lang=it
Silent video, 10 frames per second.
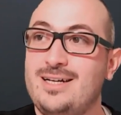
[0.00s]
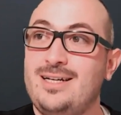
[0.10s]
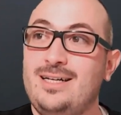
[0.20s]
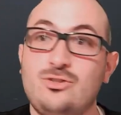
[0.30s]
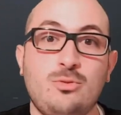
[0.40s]

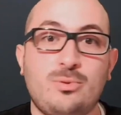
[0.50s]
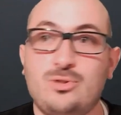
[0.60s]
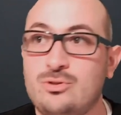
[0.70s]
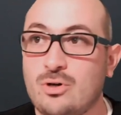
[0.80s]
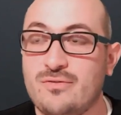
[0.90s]
dopo ti
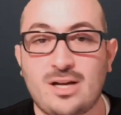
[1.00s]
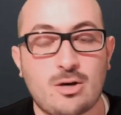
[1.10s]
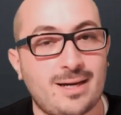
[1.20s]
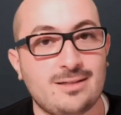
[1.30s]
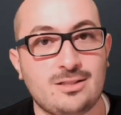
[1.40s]
trovi la roba
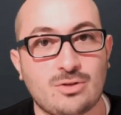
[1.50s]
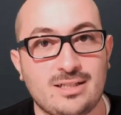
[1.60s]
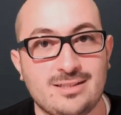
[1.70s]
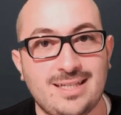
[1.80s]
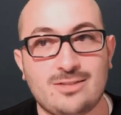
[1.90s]
che ti torna
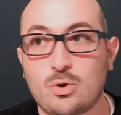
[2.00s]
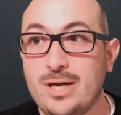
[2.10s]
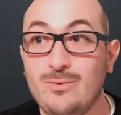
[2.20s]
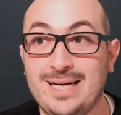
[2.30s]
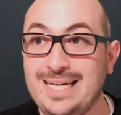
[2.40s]
indietro e
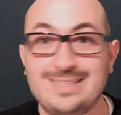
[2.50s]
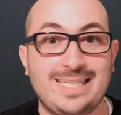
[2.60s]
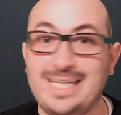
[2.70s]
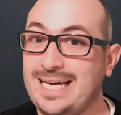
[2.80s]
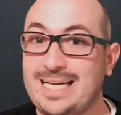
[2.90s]
un cliente
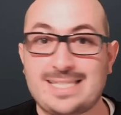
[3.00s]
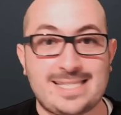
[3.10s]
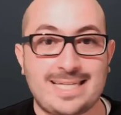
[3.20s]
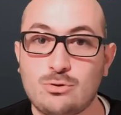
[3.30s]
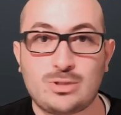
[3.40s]

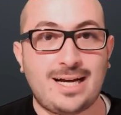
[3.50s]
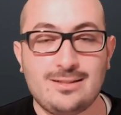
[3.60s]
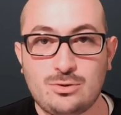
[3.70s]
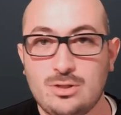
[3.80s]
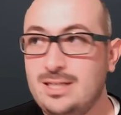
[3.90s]
incazzato
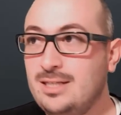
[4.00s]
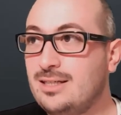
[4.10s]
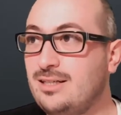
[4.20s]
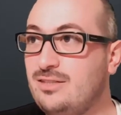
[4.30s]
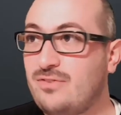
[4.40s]
tanto che
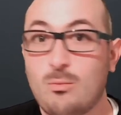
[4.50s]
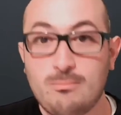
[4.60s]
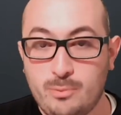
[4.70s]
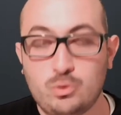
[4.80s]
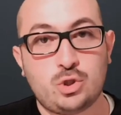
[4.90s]
ti fa un
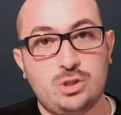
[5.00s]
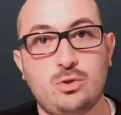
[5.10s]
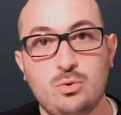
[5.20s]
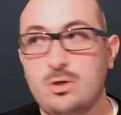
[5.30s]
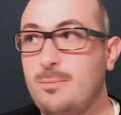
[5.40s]
bucio di
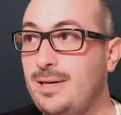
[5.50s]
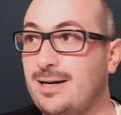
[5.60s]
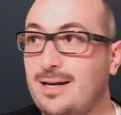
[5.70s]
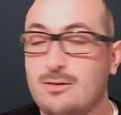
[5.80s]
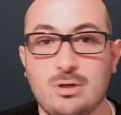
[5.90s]
culo perché
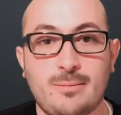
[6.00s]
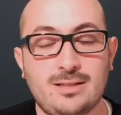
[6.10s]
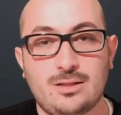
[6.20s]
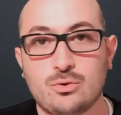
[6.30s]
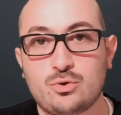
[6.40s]
naturalmente
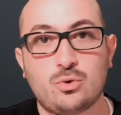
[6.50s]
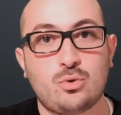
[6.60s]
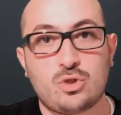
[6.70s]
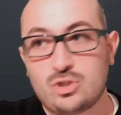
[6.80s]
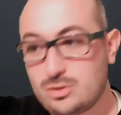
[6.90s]
non sono
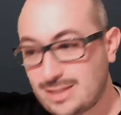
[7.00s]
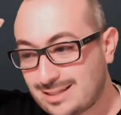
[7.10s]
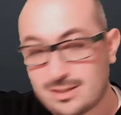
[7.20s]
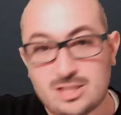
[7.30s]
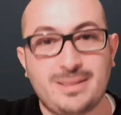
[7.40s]
state
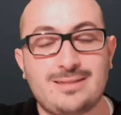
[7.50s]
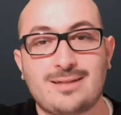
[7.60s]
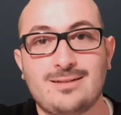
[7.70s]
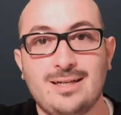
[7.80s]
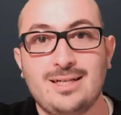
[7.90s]

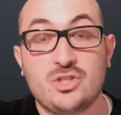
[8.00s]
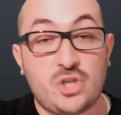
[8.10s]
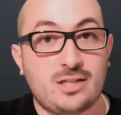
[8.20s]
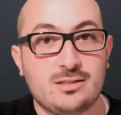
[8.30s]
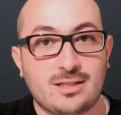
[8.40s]
rispettate
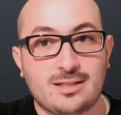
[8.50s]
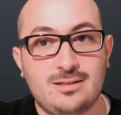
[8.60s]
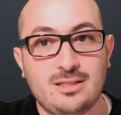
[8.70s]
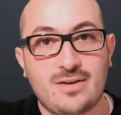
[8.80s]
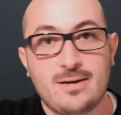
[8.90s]
certe
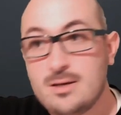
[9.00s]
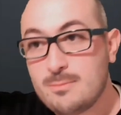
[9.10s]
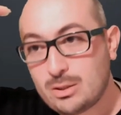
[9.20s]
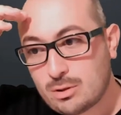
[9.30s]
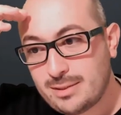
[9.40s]
direttive. Ma
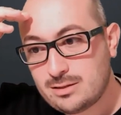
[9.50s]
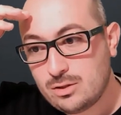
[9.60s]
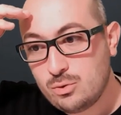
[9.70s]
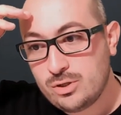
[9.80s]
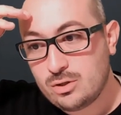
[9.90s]
naturalmente
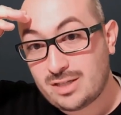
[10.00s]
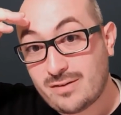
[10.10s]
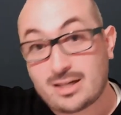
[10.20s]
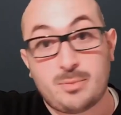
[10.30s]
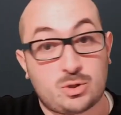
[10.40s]
lui lo dava
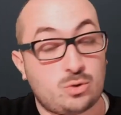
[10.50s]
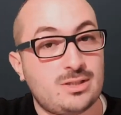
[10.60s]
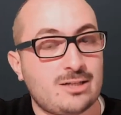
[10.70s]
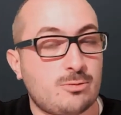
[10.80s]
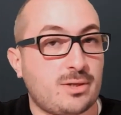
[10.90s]
anche per
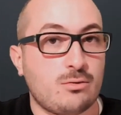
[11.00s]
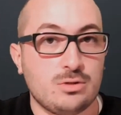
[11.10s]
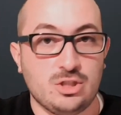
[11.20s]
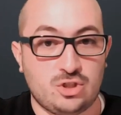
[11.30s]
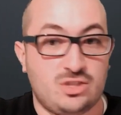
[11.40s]
scontato perché uno
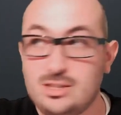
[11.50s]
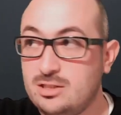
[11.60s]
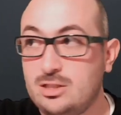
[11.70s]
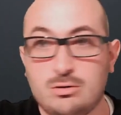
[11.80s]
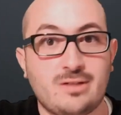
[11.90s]
dice se ti
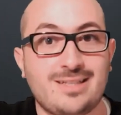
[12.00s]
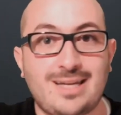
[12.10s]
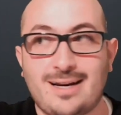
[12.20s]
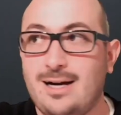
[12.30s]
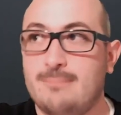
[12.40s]
dico di andare
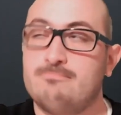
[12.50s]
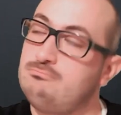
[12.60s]
a